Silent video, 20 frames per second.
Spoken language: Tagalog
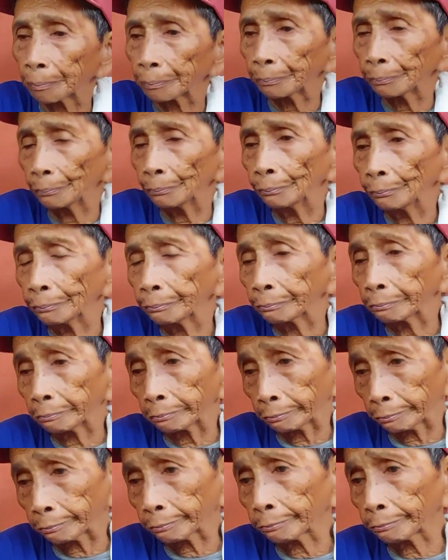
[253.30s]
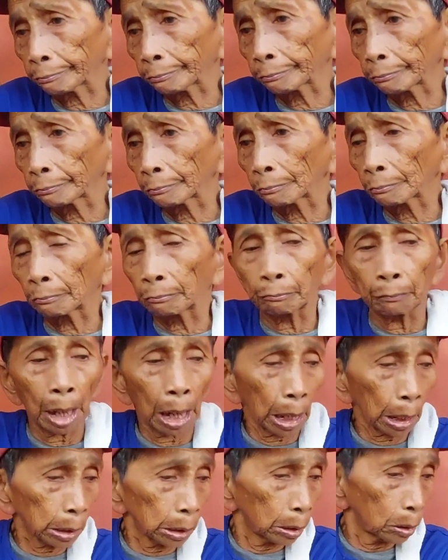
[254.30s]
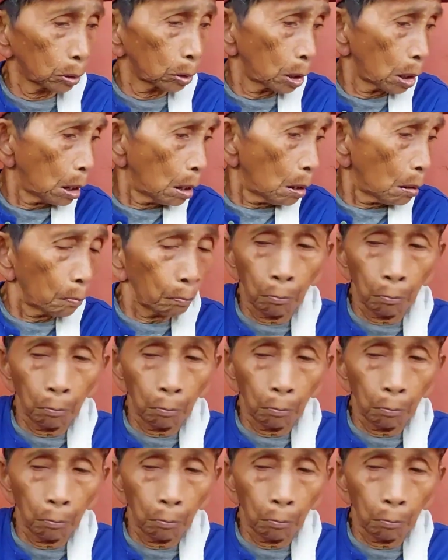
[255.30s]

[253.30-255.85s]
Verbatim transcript: mabigti na. Mm, kawawa Malaking- naman, ano?